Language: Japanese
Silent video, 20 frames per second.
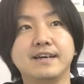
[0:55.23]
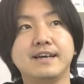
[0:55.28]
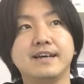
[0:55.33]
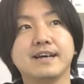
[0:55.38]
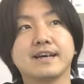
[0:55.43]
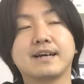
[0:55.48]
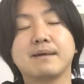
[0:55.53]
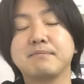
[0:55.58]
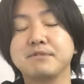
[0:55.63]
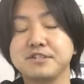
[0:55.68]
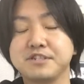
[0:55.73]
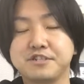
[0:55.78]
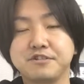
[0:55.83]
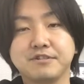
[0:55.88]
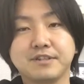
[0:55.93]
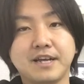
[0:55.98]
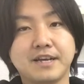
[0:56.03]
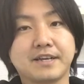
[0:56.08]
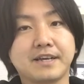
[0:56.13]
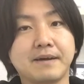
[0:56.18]
え株主
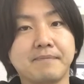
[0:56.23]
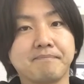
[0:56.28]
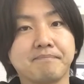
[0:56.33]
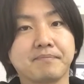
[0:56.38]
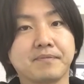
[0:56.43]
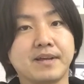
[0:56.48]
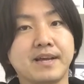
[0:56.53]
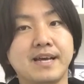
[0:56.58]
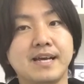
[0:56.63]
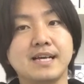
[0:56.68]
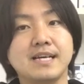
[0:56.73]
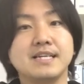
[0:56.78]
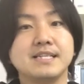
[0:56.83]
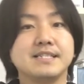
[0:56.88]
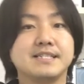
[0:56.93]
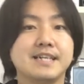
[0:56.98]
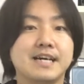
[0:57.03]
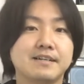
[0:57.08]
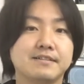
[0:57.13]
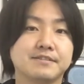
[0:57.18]
優待券、え
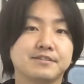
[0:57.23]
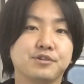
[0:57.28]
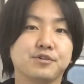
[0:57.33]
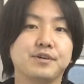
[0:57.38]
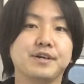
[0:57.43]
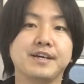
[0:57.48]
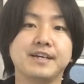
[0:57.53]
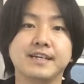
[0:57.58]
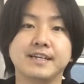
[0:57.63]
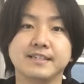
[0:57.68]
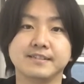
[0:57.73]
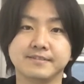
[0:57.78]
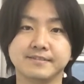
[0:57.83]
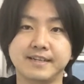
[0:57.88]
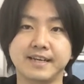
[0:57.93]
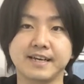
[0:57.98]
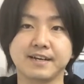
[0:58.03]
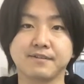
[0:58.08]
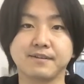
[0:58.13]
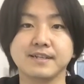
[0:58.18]
JAL と
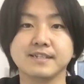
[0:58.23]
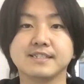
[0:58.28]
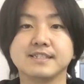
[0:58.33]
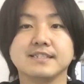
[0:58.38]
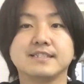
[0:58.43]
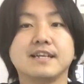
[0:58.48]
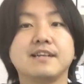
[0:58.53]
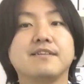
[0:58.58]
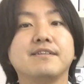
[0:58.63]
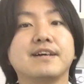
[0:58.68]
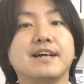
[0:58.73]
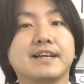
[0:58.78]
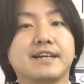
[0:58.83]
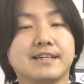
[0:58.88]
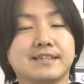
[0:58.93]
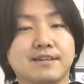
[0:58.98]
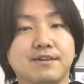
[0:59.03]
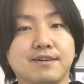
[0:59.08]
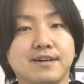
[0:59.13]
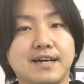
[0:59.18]
ANA これについてのやり
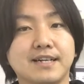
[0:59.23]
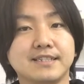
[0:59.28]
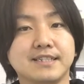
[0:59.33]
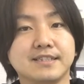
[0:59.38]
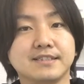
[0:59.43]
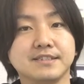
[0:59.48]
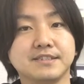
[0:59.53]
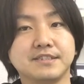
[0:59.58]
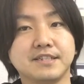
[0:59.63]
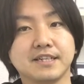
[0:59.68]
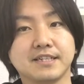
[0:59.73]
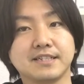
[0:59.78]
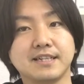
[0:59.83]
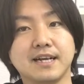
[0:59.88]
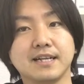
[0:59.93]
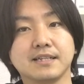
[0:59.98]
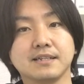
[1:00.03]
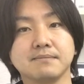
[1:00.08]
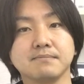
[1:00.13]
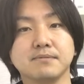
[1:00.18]
方を解説していき
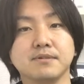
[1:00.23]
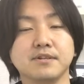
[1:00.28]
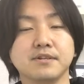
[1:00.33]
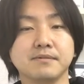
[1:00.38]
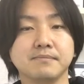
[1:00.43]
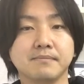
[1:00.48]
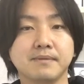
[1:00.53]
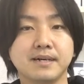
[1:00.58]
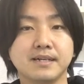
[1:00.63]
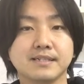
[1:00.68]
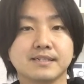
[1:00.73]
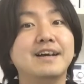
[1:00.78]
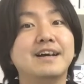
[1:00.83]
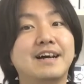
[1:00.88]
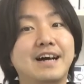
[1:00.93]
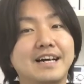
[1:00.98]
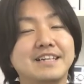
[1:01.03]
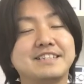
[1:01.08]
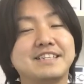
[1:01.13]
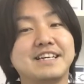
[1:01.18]
たいと思います、
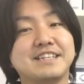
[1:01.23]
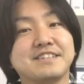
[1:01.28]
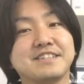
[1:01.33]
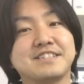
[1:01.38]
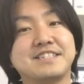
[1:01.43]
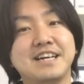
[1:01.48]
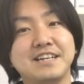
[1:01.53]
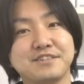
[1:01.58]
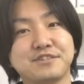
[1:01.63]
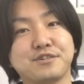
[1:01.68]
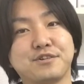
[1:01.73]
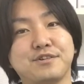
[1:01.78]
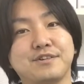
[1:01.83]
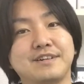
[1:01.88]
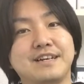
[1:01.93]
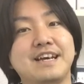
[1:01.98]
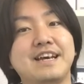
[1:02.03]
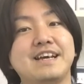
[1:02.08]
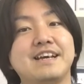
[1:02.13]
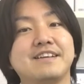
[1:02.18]
はい、で JAL と
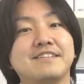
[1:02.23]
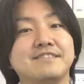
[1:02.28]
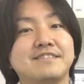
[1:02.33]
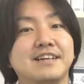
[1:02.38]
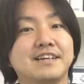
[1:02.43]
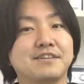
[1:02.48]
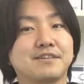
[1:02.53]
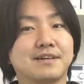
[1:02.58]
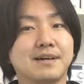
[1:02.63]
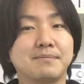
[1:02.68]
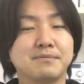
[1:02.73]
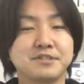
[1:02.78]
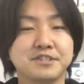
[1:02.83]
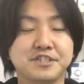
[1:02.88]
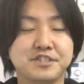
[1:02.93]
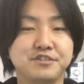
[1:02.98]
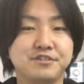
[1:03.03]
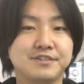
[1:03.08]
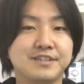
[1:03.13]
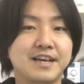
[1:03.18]
ANA の株
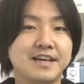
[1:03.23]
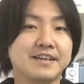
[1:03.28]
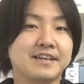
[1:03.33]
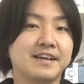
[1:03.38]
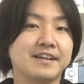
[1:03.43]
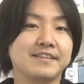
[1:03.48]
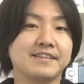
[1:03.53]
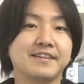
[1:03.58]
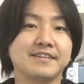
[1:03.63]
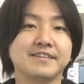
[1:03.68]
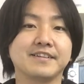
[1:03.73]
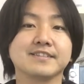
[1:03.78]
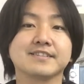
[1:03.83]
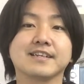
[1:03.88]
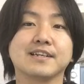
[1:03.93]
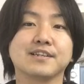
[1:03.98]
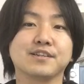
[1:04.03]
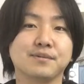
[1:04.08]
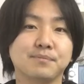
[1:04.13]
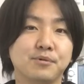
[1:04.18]
主優待券なんで
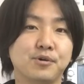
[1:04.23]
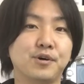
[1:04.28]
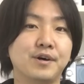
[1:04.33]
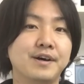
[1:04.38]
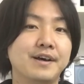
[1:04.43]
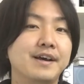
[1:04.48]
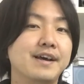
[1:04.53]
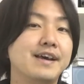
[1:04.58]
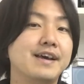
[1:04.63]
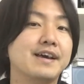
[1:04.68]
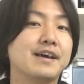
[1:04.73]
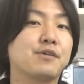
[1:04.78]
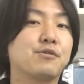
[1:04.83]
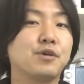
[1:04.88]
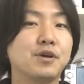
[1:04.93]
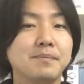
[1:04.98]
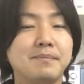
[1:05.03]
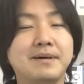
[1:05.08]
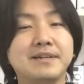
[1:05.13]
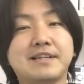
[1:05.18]
れども、え
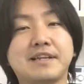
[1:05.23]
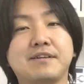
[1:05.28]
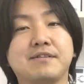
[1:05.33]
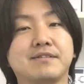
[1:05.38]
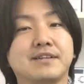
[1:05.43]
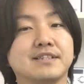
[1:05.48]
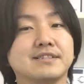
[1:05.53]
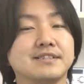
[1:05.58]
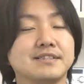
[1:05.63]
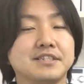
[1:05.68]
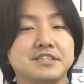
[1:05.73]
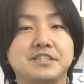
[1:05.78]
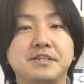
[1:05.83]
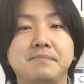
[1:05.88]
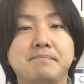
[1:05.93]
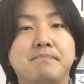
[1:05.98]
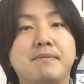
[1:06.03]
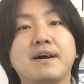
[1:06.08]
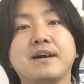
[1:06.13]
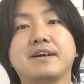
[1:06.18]
これまでのですね
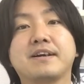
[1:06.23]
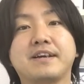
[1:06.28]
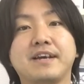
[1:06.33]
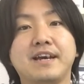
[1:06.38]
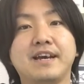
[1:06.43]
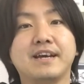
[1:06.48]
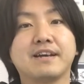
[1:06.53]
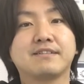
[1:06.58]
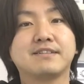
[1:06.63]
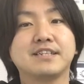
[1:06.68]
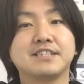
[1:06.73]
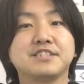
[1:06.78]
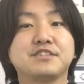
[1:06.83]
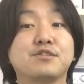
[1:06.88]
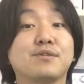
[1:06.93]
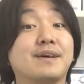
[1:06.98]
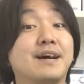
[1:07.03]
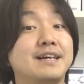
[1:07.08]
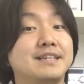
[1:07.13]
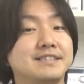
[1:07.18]
審判系
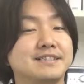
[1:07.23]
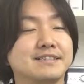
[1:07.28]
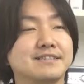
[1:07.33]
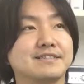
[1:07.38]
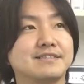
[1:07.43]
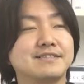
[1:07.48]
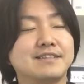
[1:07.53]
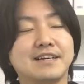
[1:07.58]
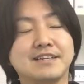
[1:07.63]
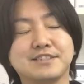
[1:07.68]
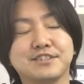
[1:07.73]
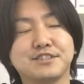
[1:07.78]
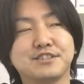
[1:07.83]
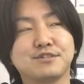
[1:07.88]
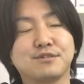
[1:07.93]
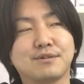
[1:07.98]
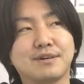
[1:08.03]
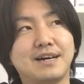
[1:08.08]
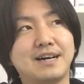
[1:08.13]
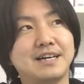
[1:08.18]
クレジットカ
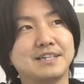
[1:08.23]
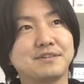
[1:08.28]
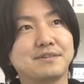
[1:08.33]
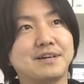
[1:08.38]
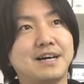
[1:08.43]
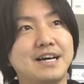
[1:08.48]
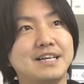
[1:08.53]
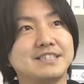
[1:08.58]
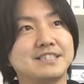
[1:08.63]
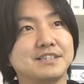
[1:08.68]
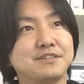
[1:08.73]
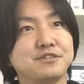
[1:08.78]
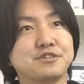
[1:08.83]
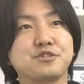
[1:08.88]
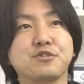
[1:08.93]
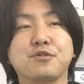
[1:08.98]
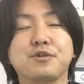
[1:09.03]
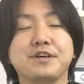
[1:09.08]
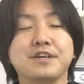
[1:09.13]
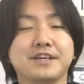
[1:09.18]
クレジットカード会社の
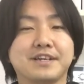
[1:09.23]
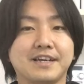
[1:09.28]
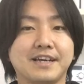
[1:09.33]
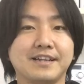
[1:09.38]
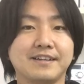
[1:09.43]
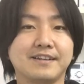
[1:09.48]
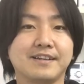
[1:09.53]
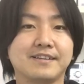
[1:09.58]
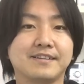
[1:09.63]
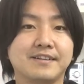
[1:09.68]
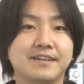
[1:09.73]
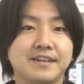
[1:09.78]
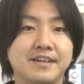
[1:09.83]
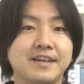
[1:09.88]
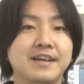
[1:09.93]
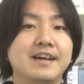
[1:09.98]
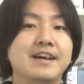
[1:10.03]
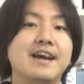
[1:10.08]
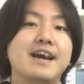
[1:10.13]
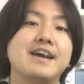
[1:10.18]
商品券だった
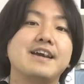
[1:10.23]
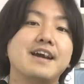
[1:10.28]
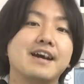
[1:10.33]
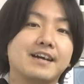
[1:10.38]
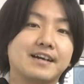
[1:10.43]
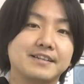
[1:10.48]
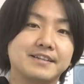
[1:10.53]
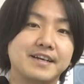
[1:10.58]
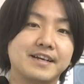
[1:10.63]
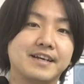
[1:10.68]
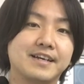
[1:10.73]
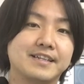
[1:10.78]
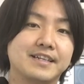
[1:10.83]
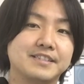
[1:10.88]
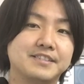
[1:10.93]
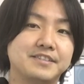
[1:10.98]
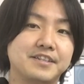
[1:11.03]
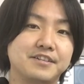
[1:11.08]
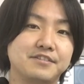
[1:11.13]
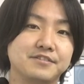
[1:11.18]
り、え百貨店が出
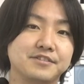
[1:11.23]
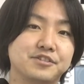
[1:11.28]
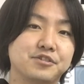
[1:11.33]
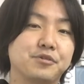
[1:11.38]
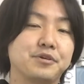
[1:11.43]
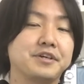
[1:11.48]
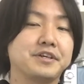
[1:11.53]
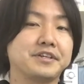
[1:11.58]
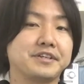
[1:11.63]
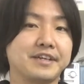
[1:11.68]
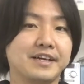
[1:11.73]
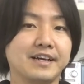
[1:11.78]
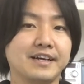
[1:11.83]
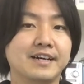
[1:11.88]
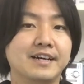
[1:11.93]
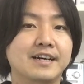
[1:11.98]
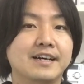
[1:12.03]
している商品券